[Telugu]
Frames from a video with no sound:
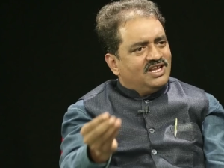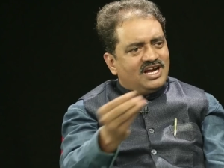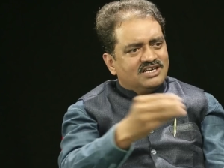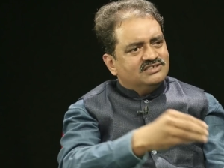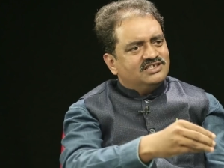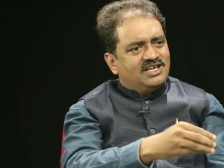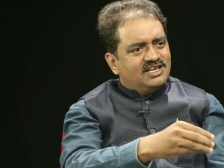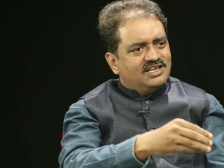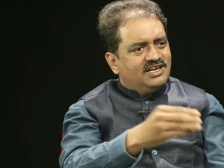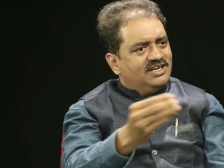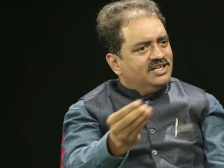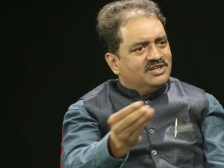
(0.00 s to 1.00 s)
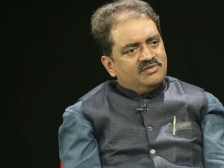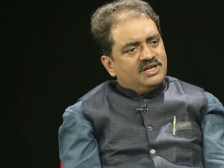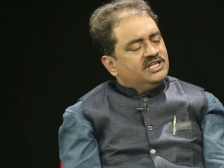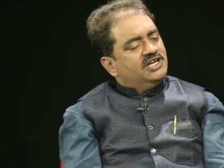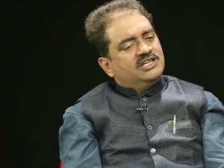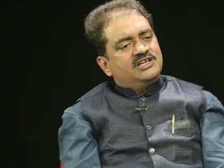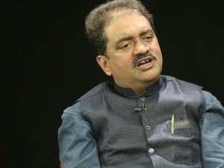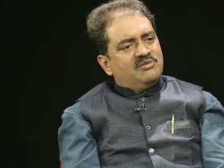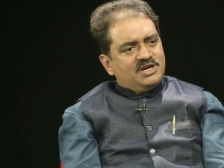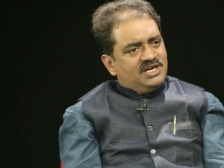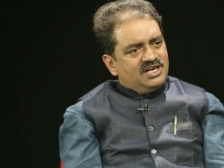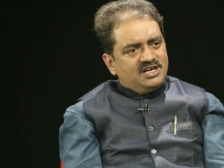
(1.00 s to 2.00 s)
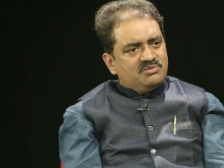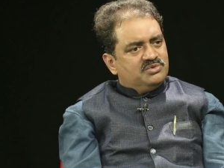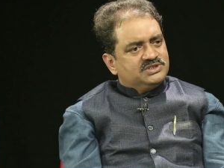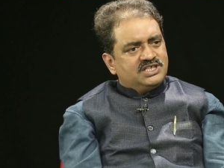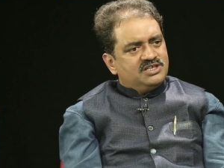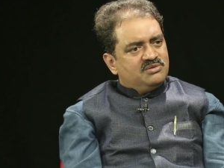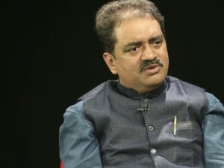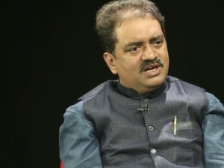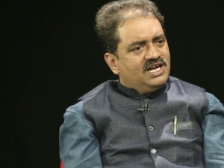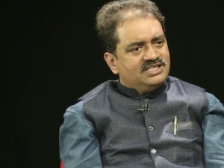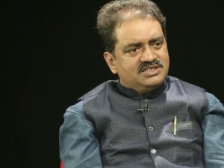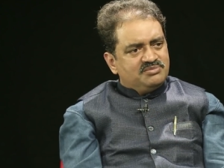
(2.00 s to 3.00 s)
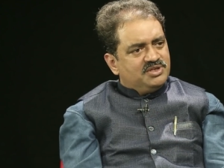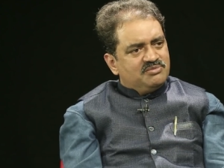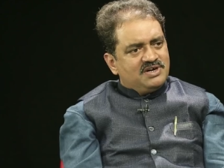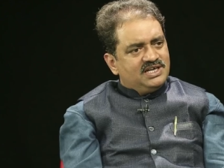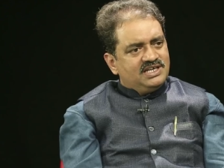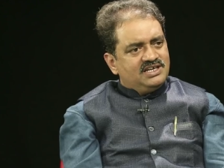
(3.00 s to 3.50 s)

నాగన్ జనార్దన్ రెడ్డి వ్యక్తిగతంగా మాట్లాడిన సందర్భంగా ఆయన చెప్పిన మాట